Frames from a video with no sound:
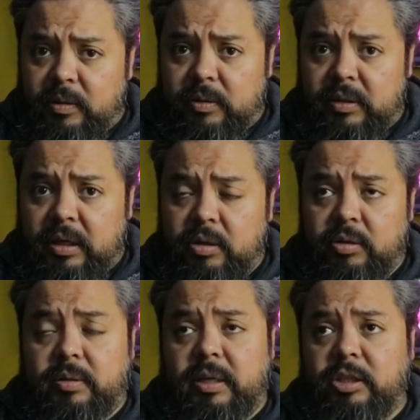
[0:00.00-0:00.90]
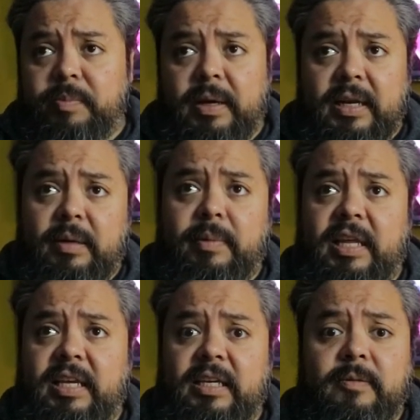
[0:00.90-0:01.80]
contra los gimnasios para ganar
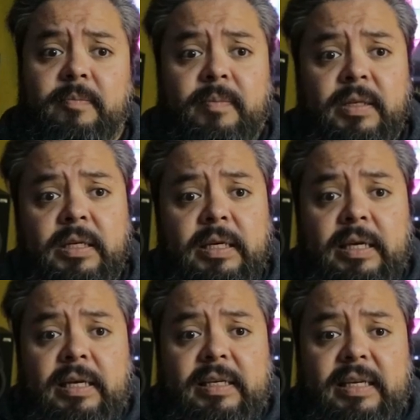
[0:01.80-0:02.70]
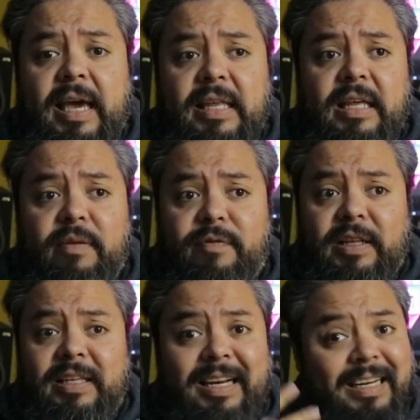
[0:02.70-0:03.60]
medallas. ¿Qué hay de
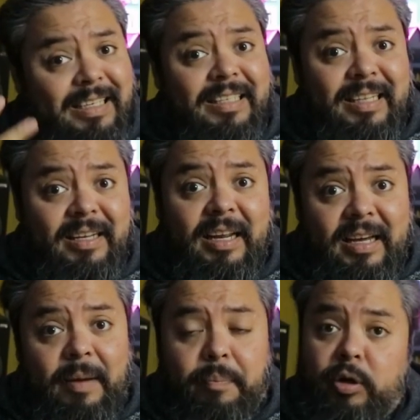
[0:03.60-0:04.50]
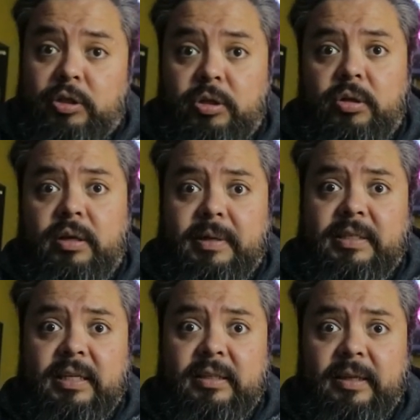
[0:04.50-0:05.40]
diferente en esta entrega? Pues yo creo que
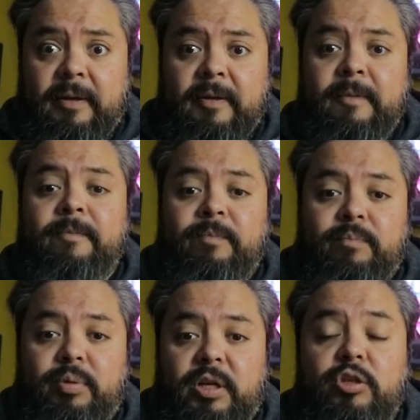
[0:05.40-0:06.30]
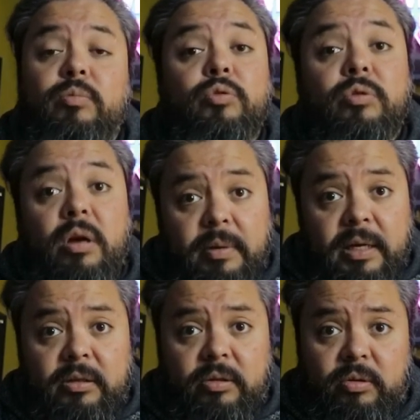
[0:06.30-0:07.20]
bastante porque es un mundo
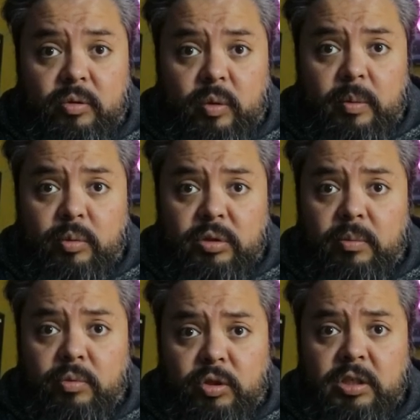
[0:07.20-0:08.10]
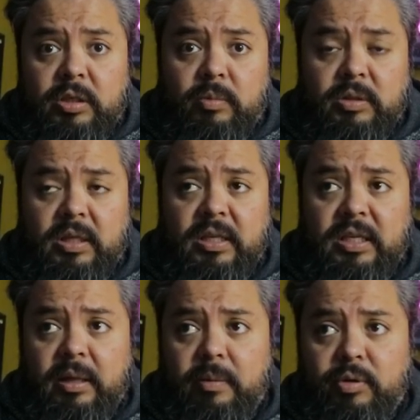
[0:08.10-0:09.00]
abierto, con lo cual me gusta muchísimo. Es decir,
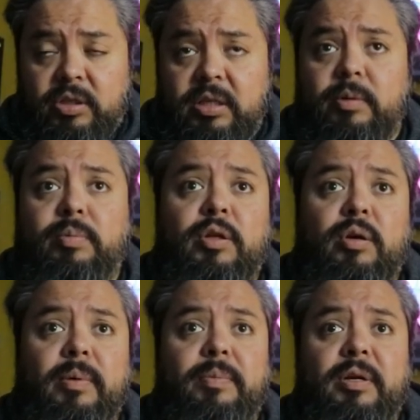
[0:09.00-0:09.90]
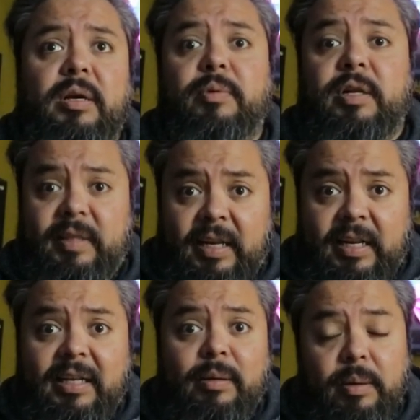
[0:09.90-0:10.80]
ya de por sí hemos podido ver, por ejemplo, en el
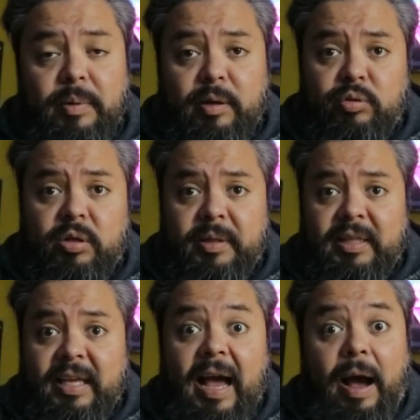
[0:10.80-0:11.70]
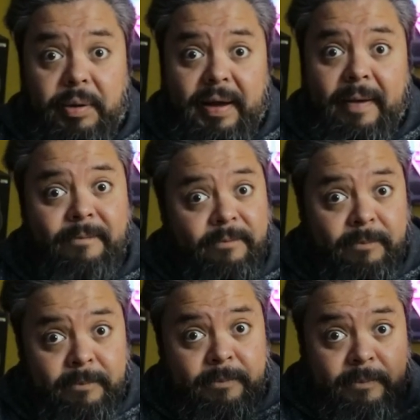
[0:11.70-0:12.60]
trailer, que voy a poner justamente ahora.
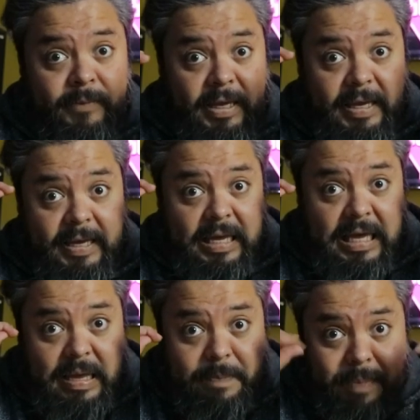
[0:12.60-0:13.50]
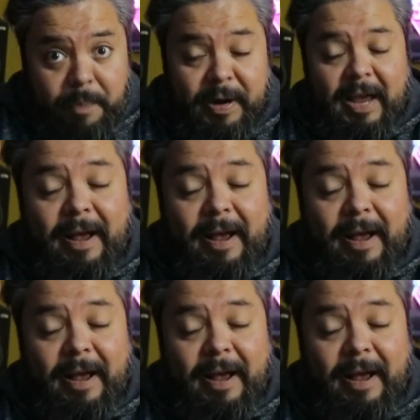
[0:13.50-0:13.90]
Y pa'